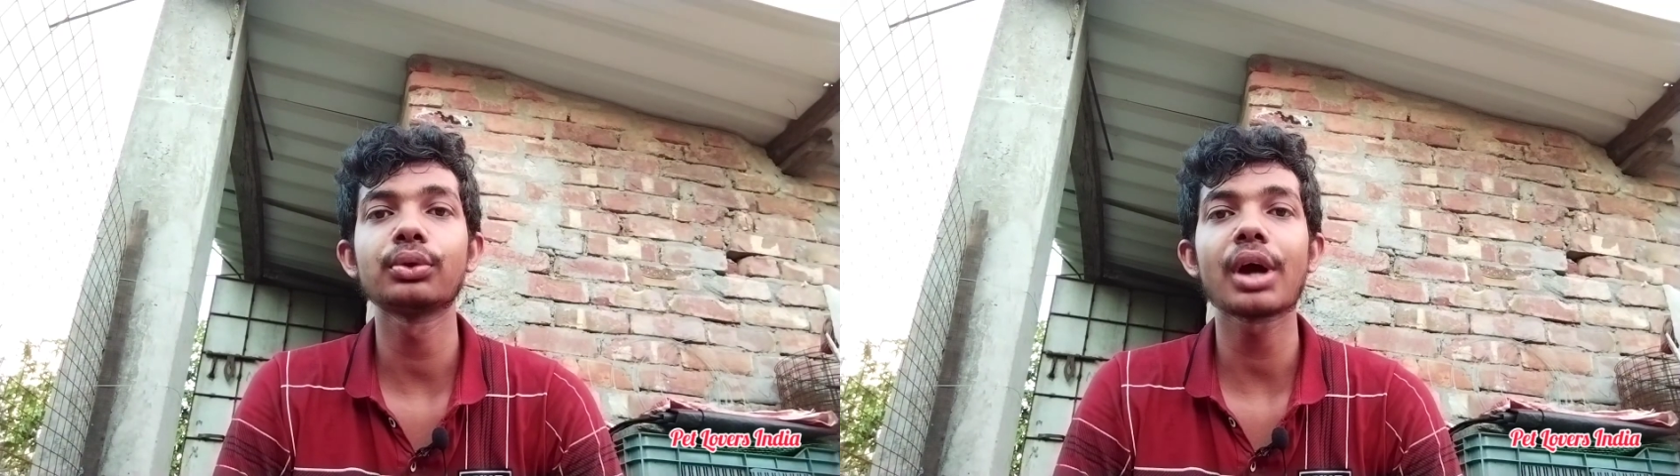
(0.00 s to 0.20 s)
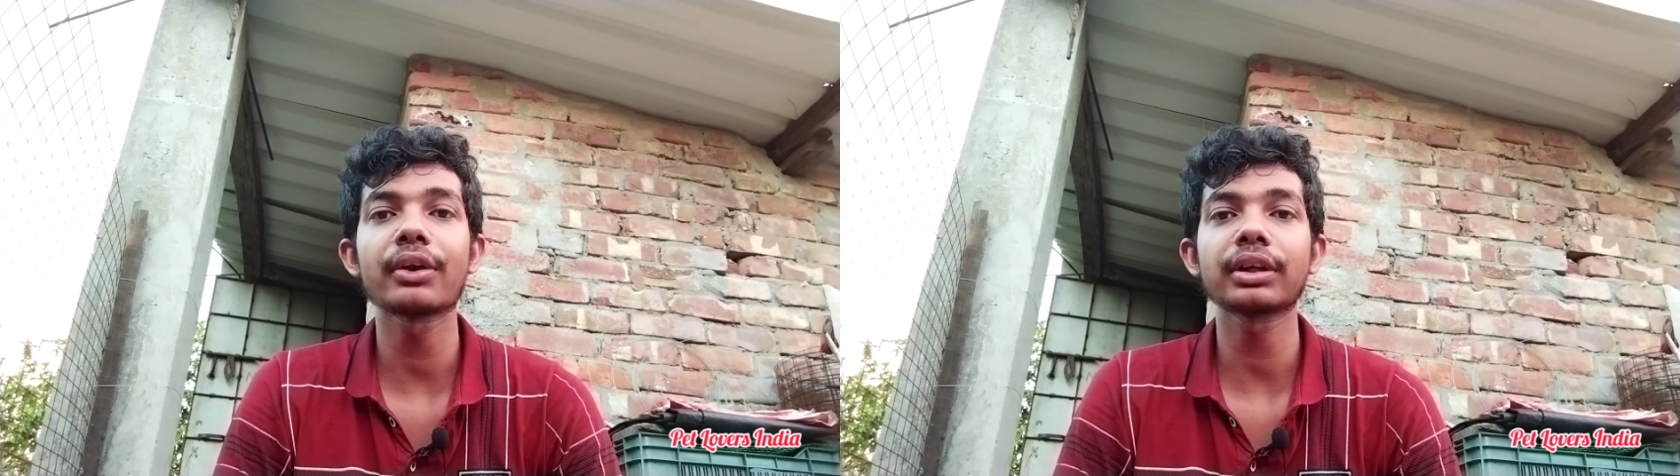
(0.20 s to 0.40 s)

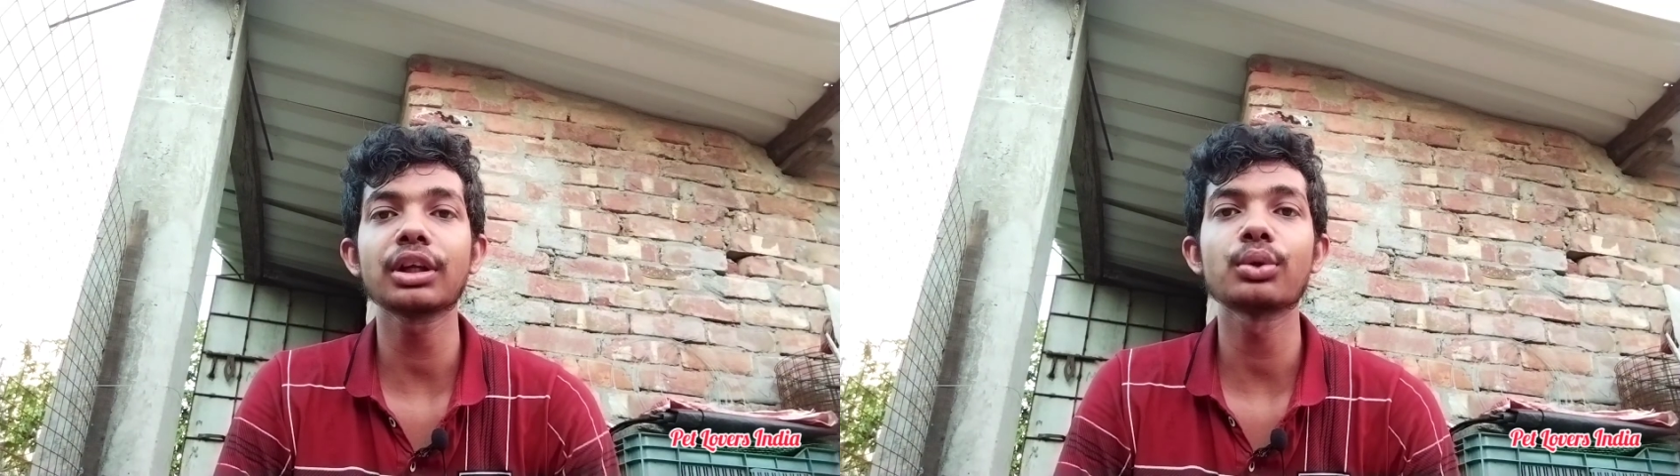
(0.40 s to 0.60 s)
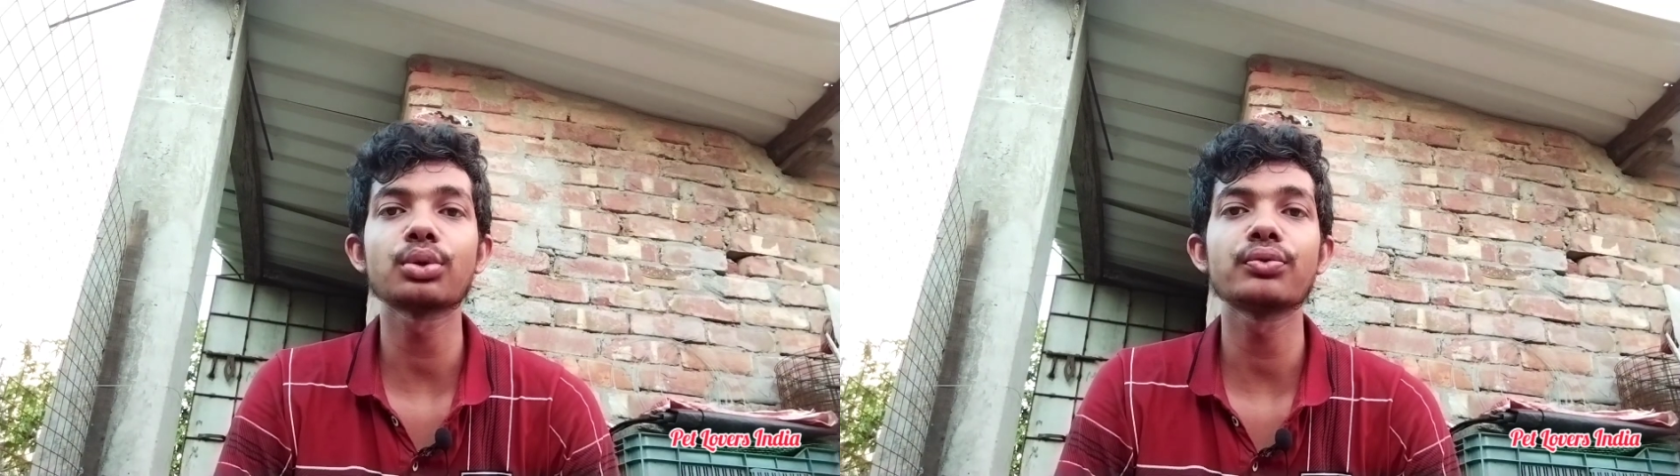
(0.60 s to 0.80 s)
আর একটা
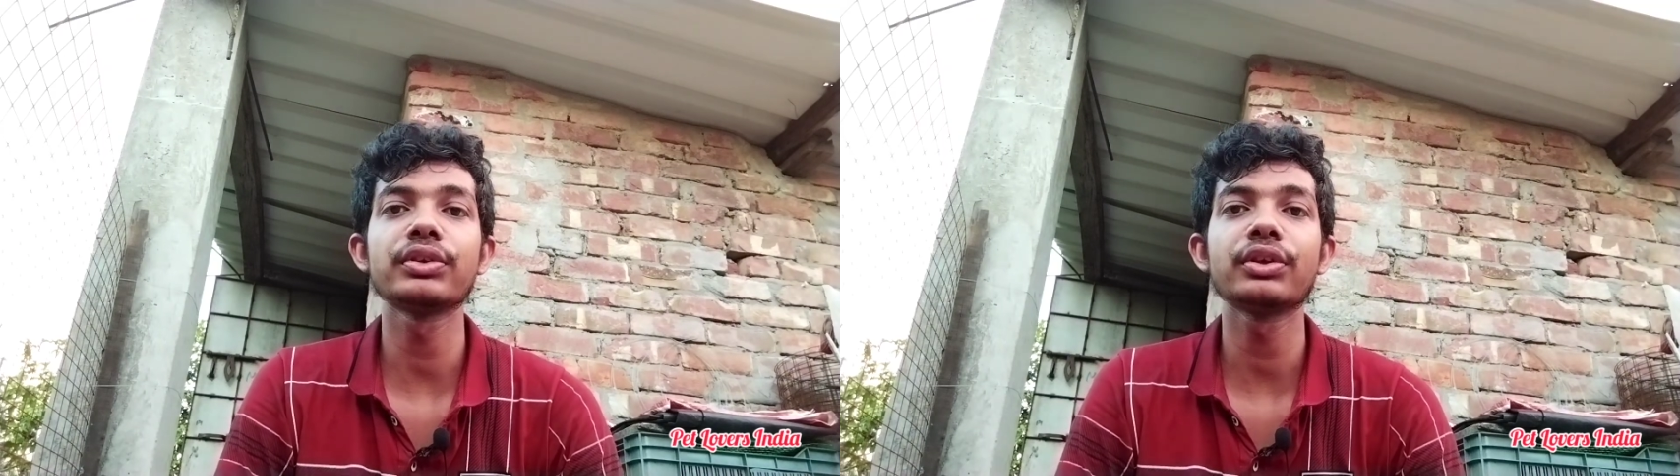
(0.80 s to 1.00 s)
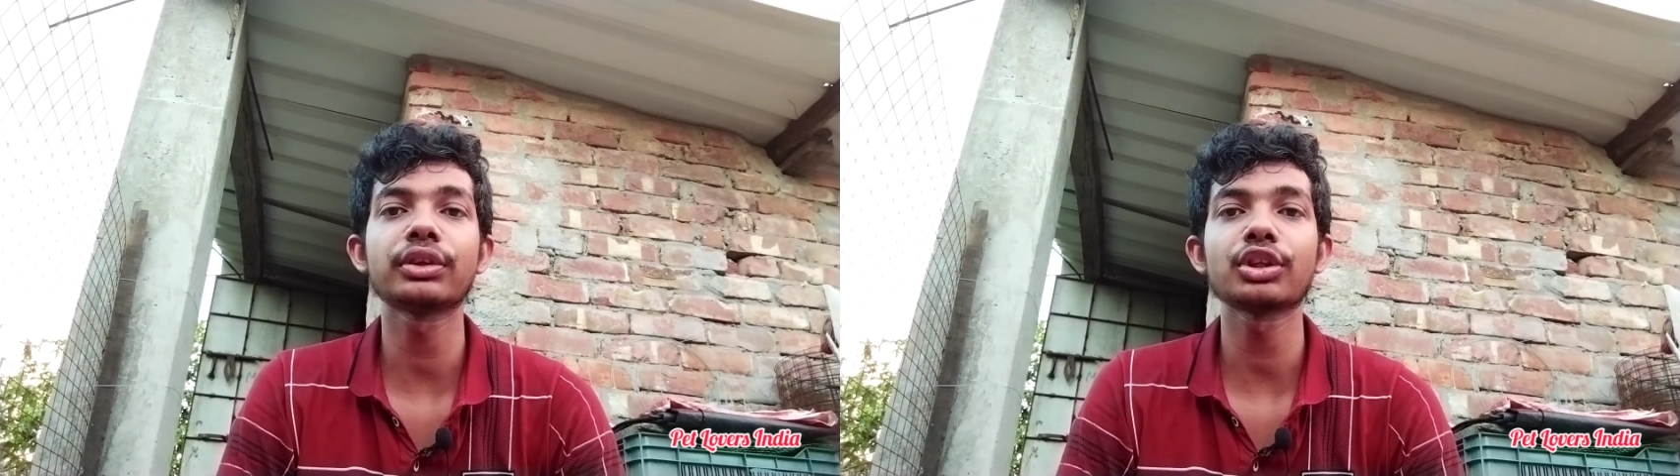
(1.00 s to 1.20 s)
নতুন
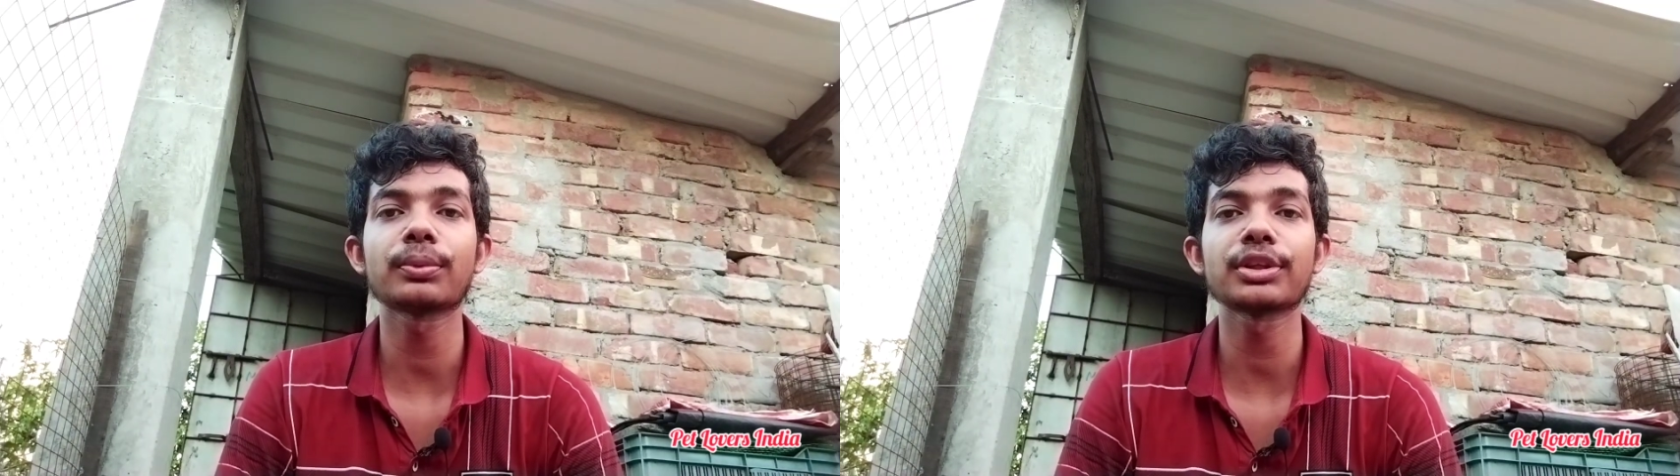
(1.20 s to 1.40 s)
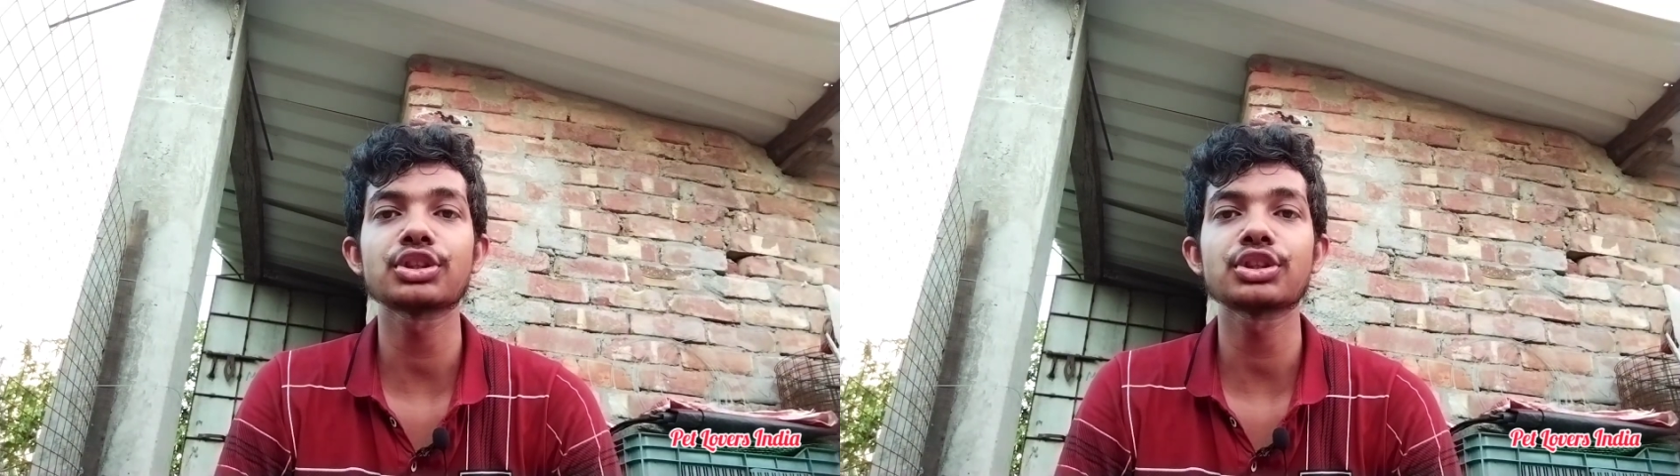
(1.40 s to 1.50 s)
ভিডিওতে তোমাদের